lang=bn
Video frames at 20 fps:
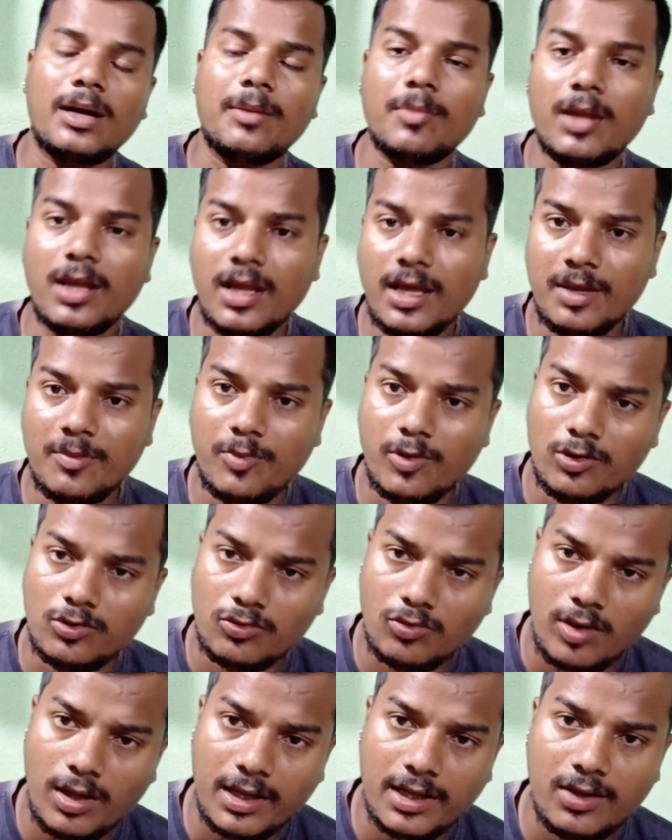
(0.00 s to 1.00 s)
আপনারা এই
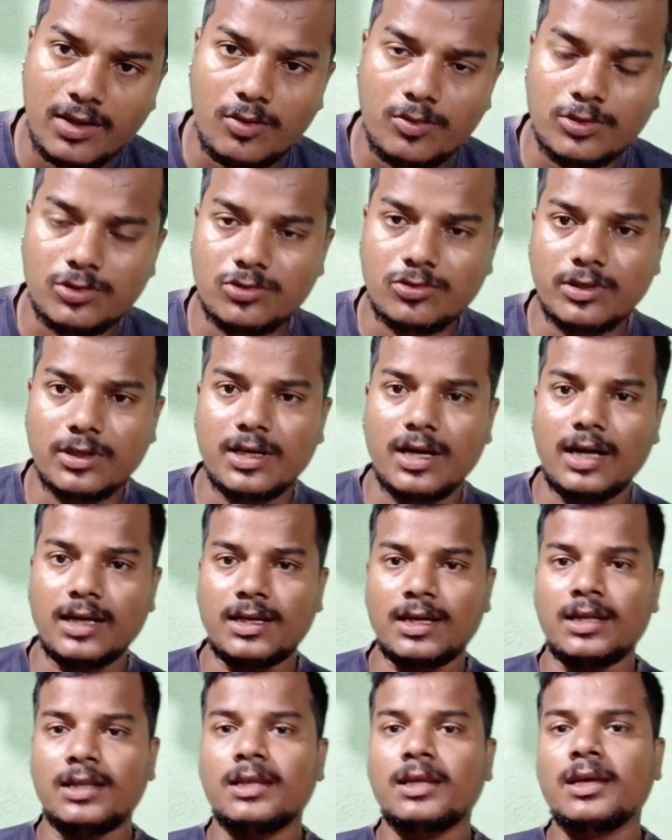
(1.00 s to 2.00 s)
বনগুলাকে অবশ্যই
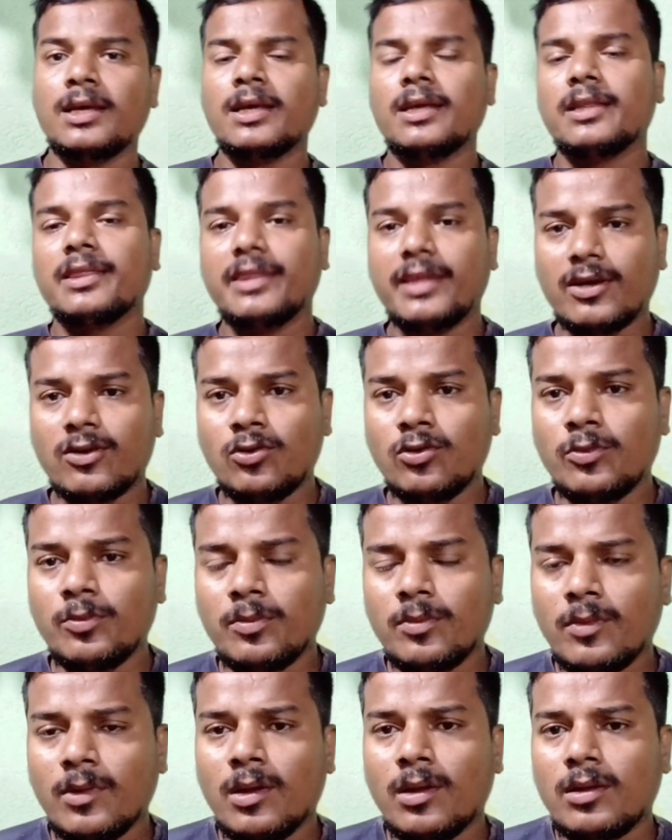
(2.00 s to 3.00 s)
কাটান দেখুন
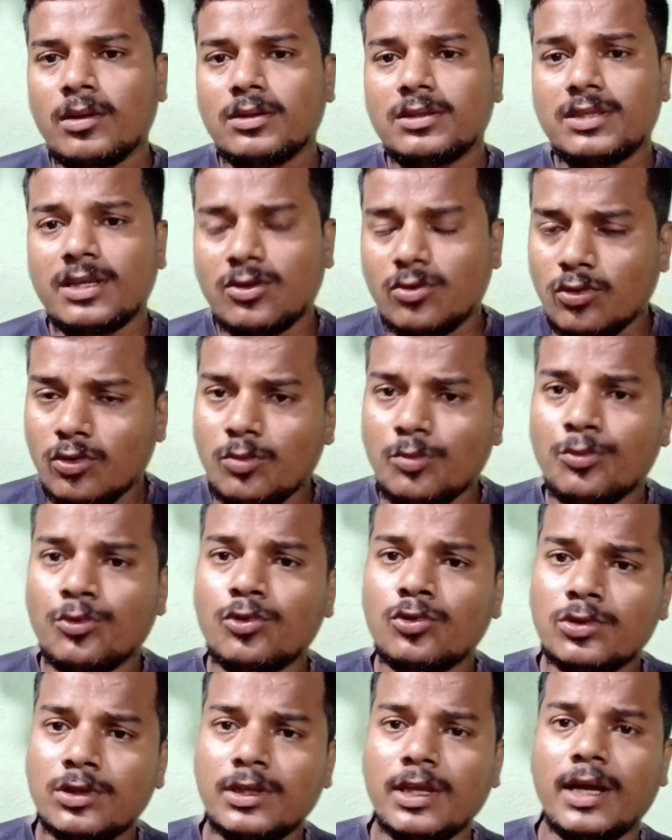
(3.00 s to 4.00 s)
যে কোনো
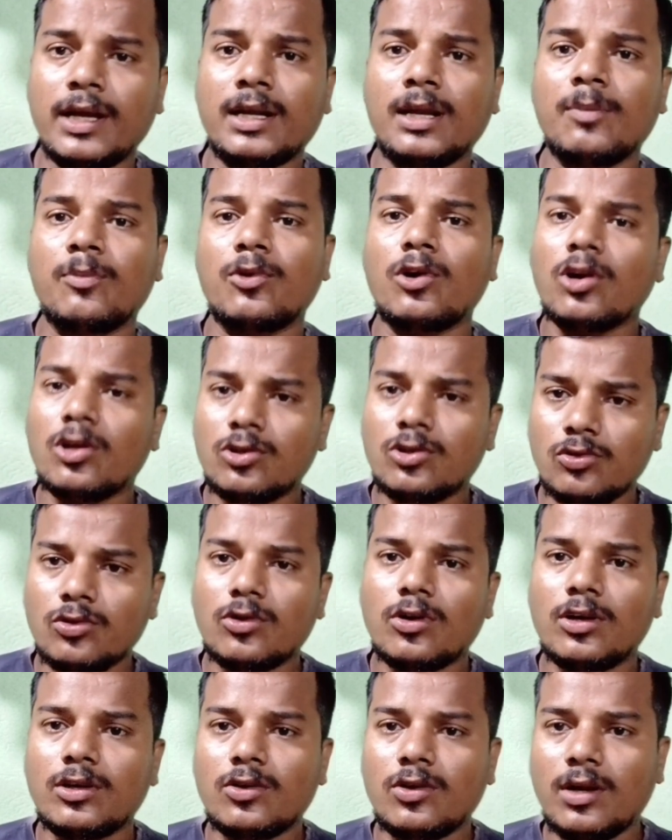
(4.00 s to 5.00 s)
মুহূর্তে একটা বড়
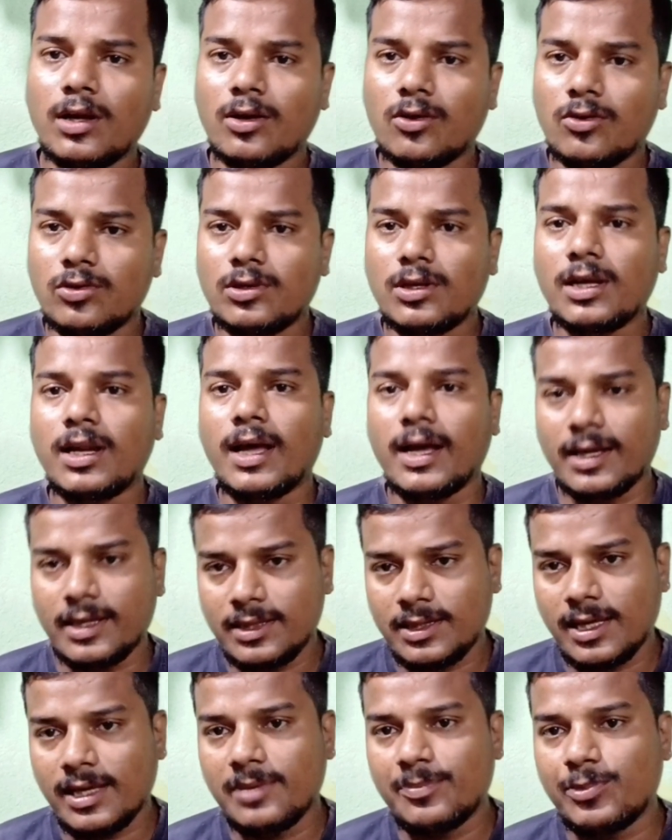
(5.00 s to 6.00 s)
দুর্ঘটনা ঘটার আগে
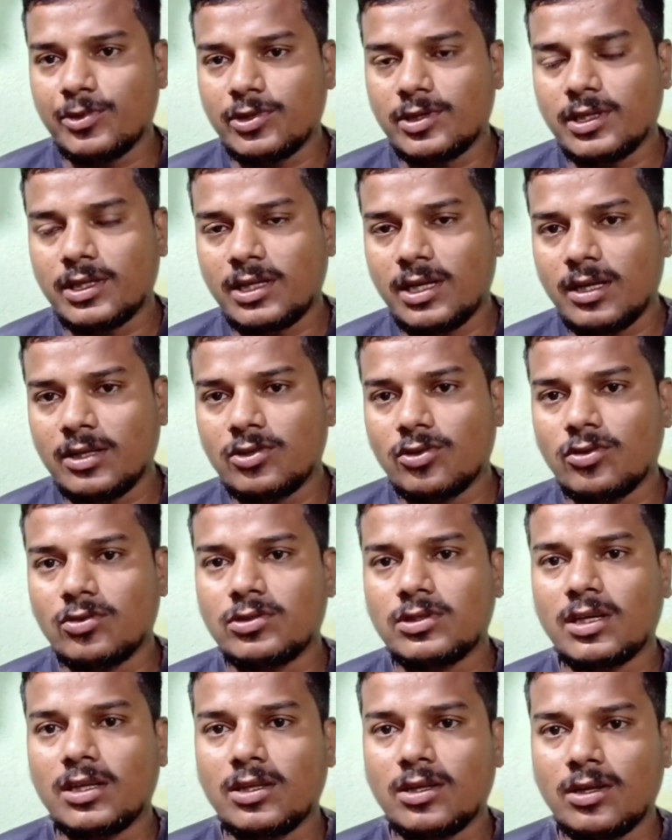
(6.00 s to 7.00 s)
তাই প্রত্যেকটা
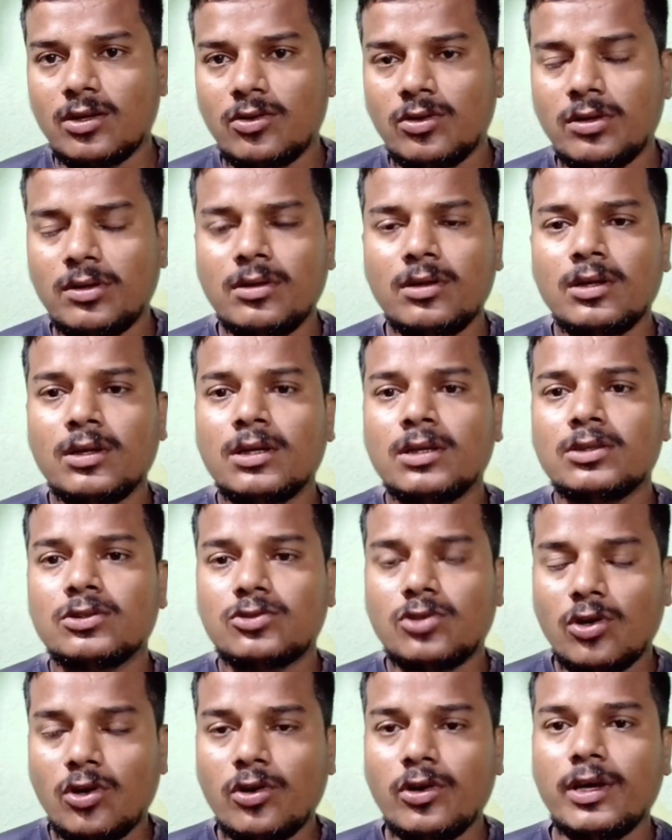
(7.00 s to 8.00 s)
জনসাধারণ
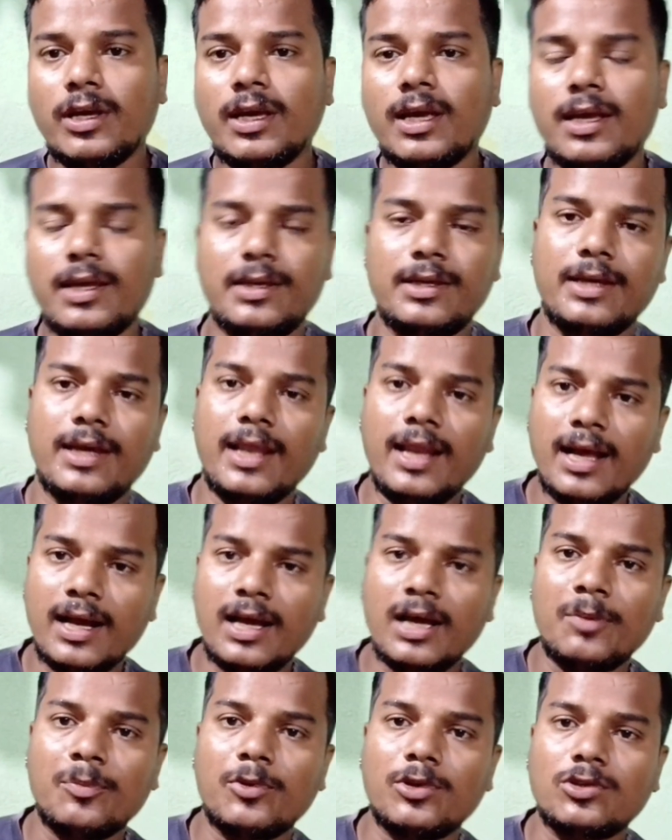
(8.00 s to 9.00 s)
সহ এই
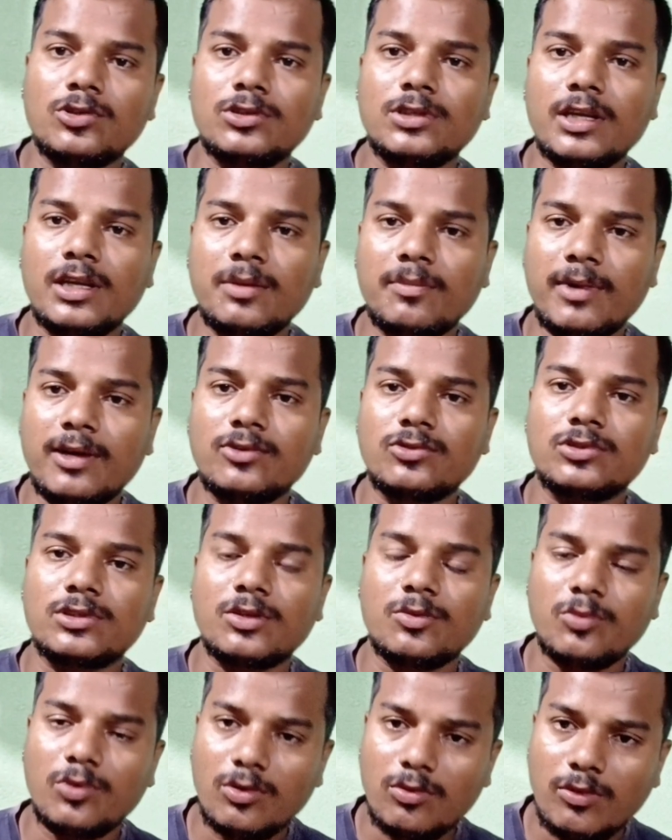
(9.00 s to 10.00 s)
এলাকার পথচারী
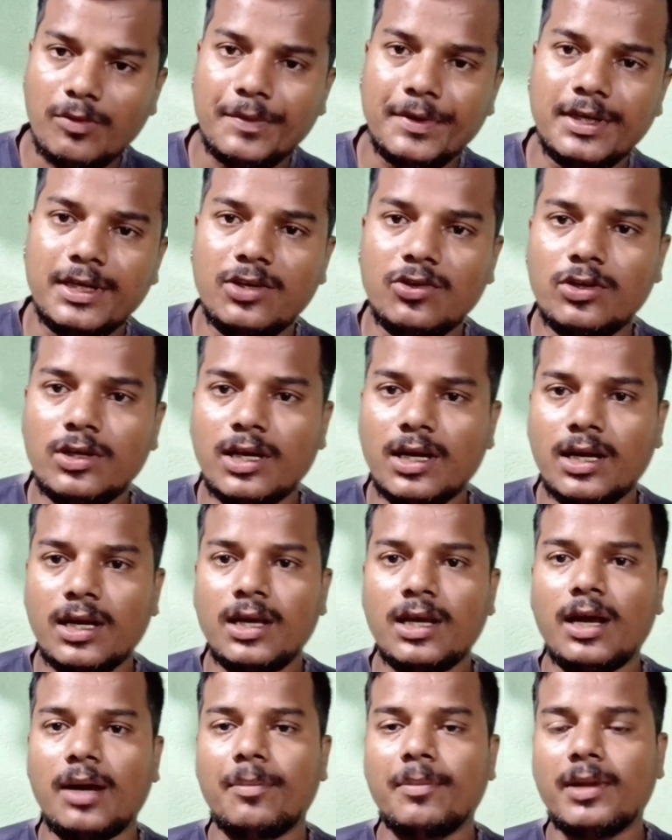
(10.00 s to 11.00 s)
মানুষকে বলবো ভিডিওটাকে
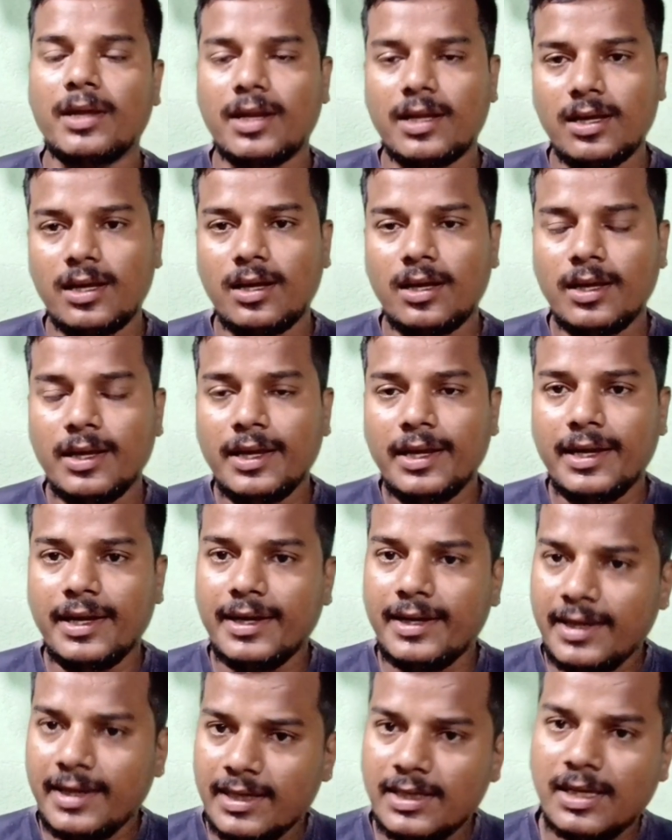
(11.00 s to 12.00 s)
আপনারা
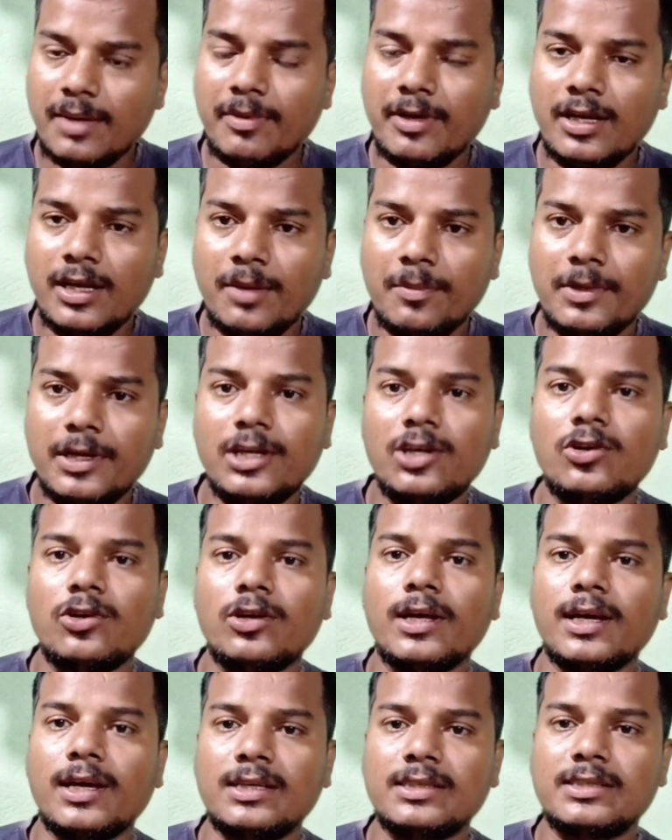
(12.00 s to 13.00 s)
এড়িয়ে যাবেন না
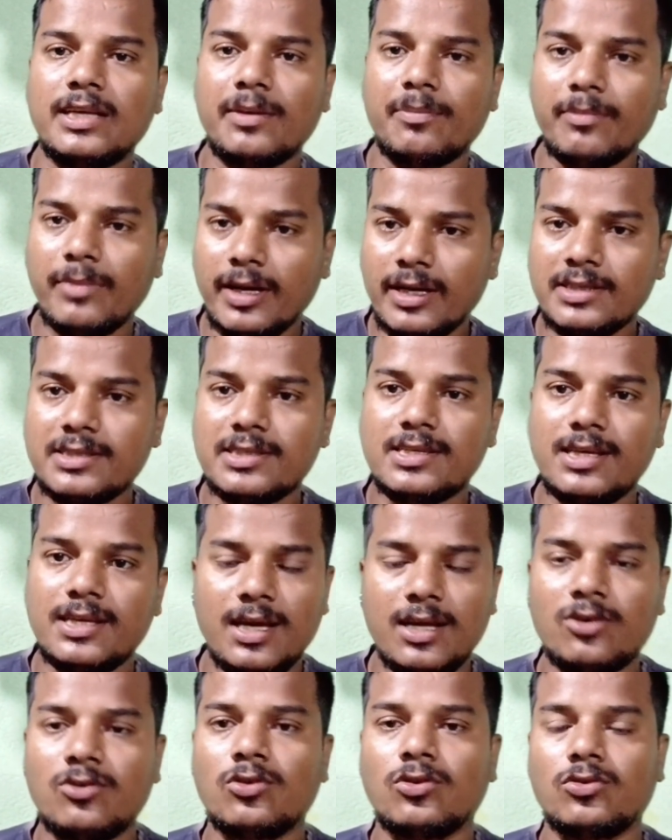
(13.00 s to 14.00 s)
ভিডিওটাকে শ্যাম ভাই
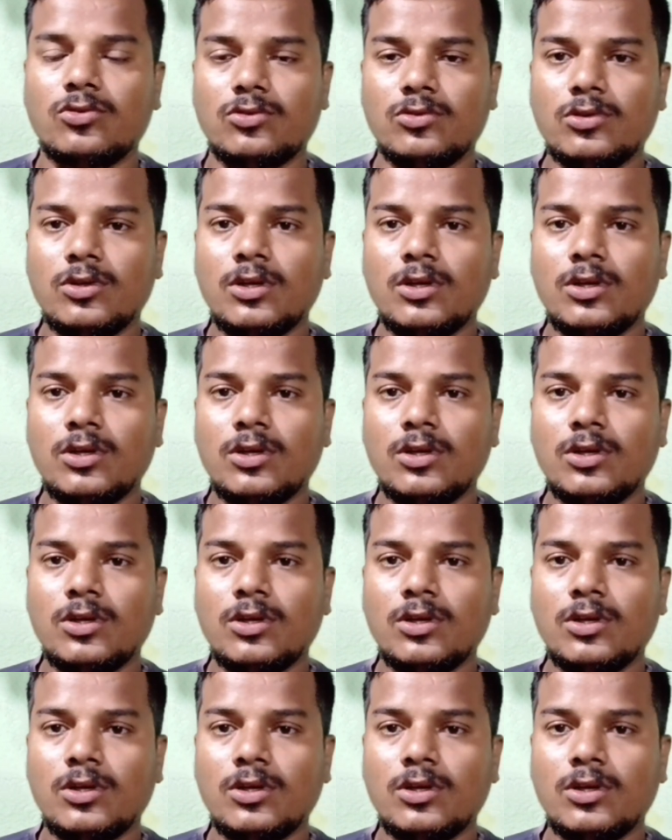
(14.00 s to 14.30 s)
শেয়ার করুন